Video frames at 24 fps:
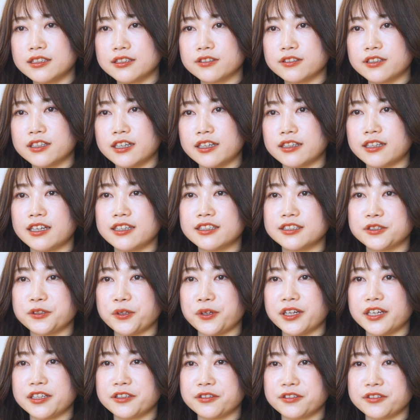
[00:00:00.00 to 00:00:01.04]
それが
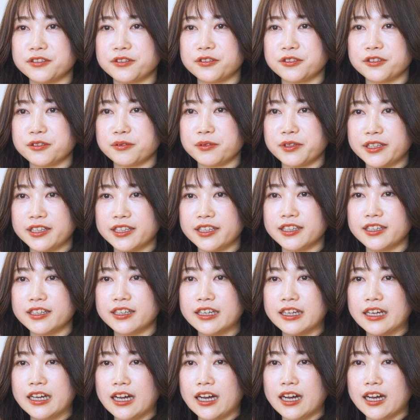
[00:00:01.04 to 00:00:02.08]
ナイストライという言葉に、う
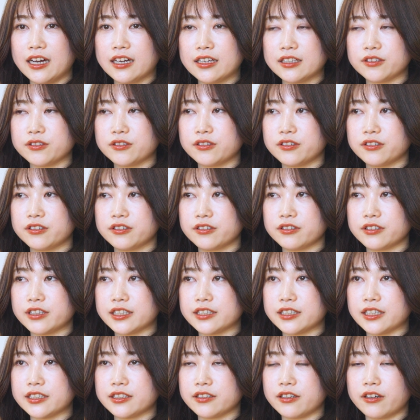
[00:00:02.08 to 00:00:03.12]
ん、あの
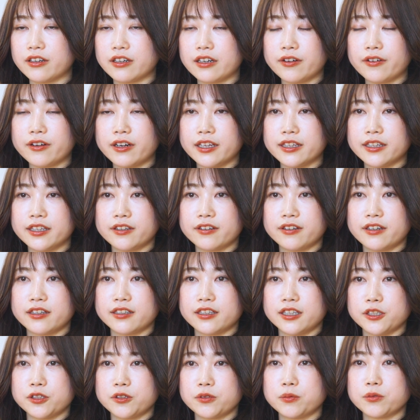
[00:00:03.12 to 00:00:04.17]
私たちは表れてるか
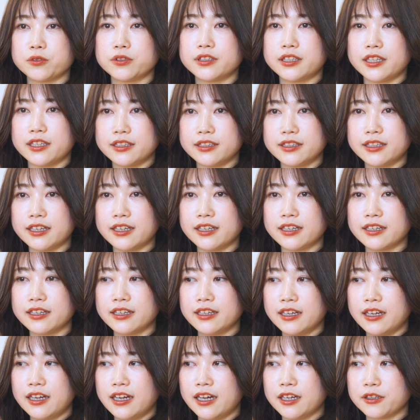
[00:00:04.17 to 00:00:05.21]
なと思っていて
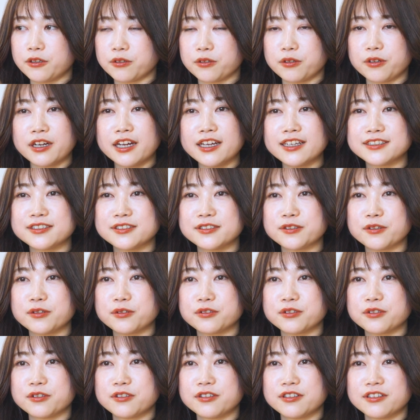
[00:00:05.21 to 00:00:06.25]
あのトライするこ
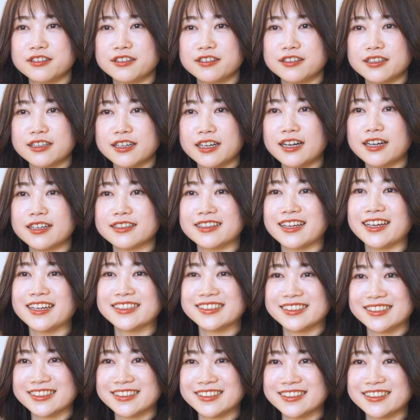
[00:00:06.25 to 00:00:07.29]
とが
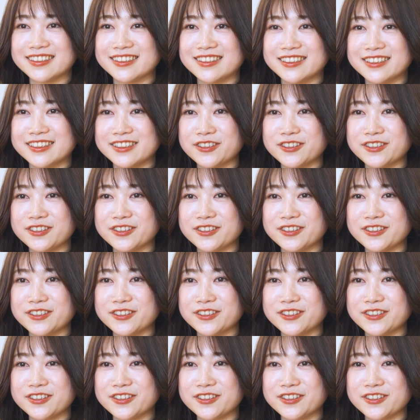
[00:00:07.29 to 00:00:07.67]
大事と